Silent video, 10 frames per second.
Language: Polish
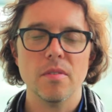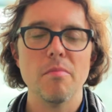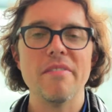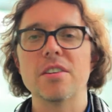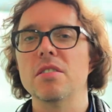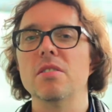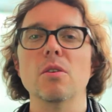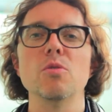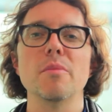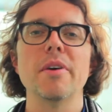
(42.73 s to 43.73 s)
Bawarczycy
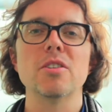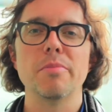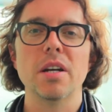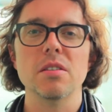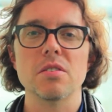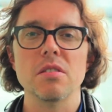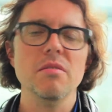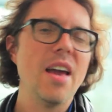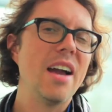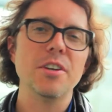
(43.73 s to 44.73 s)
to ludzie bardzo praktyczni,
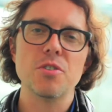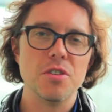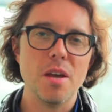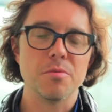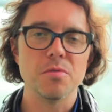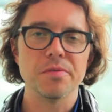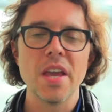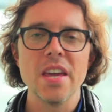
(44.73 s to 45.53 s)
jak większość Niemców.